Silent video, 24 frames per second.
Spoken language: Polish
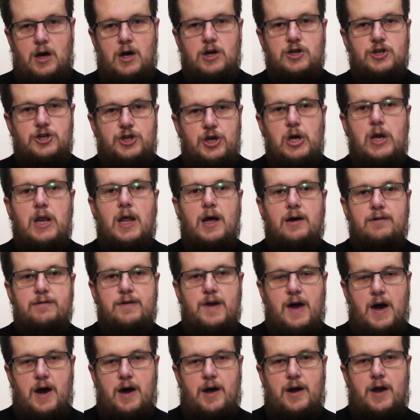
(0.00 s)
Silna
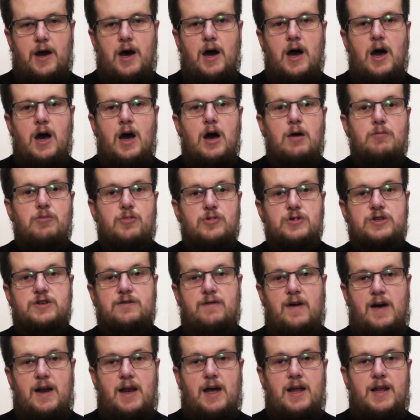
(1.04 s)
wiara
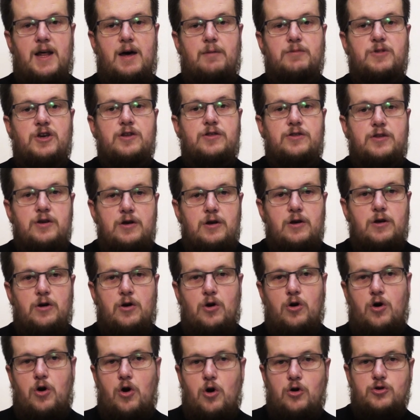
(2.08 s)
pozwala nam nie
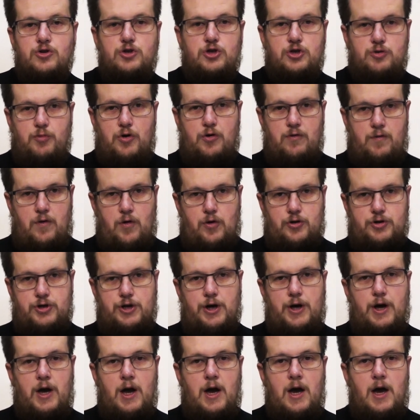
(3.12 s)
tylko chodzić po
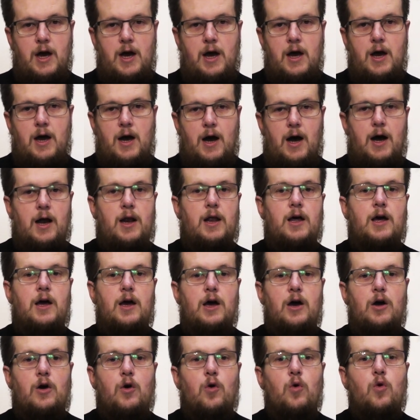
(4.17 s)
wodzie, ale
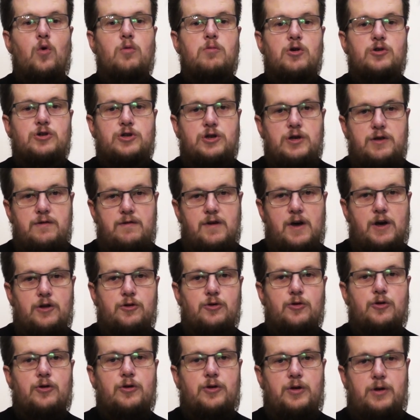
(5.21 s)
umożliwia
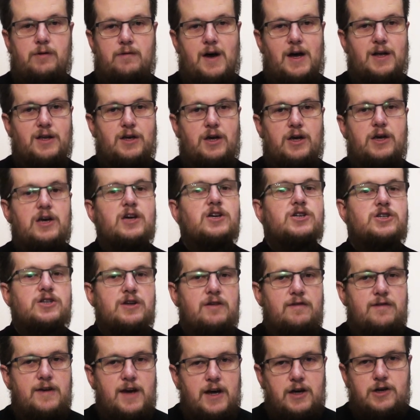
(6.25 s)
dokonywanie jeszcze
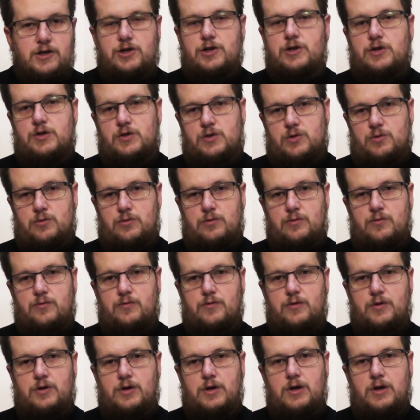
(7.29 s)
większych cudów.